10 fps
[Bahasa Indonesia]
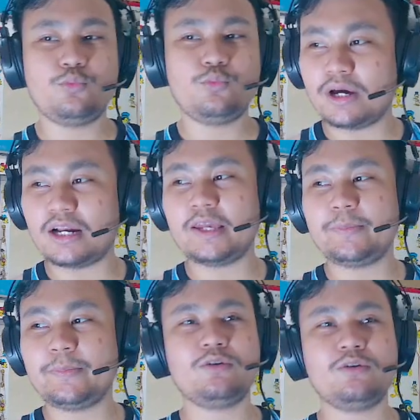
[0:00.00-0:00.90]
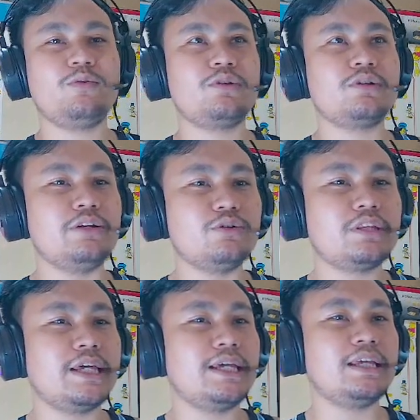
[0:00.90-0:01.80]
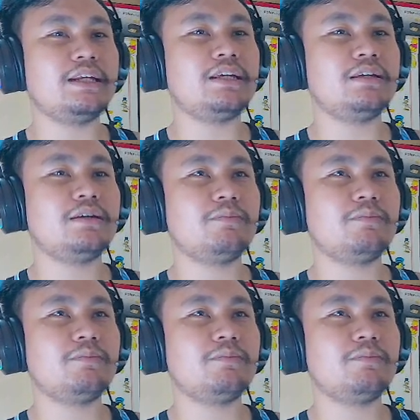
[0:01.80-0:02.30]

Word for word: baremio gelut ini